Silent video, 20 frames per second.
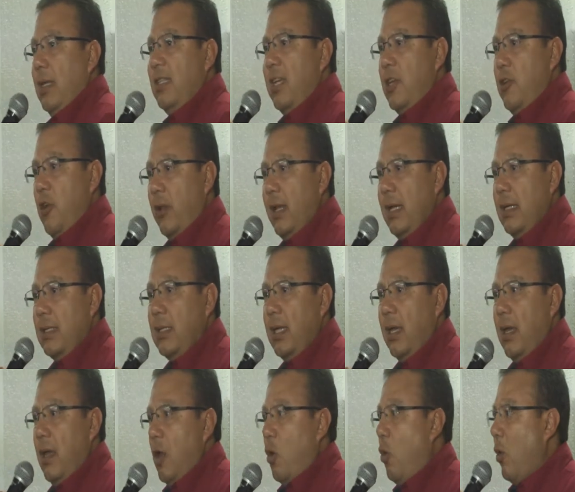Señores,
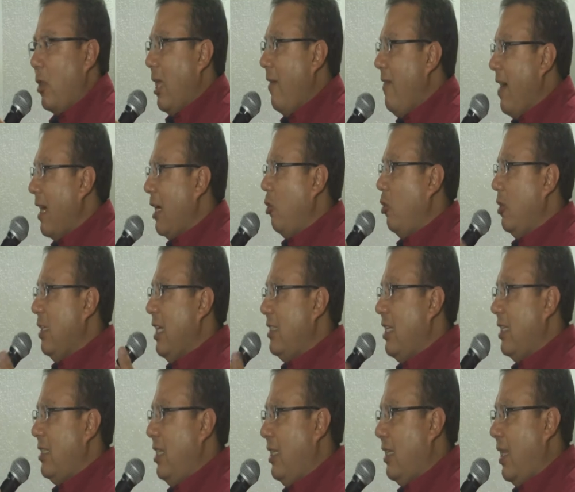Cuernavaca lo
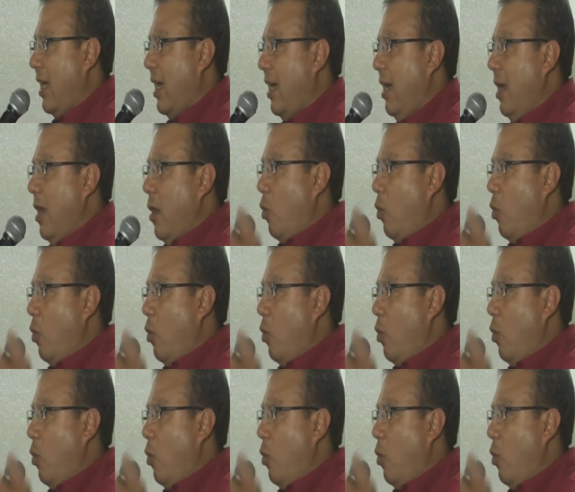necesita,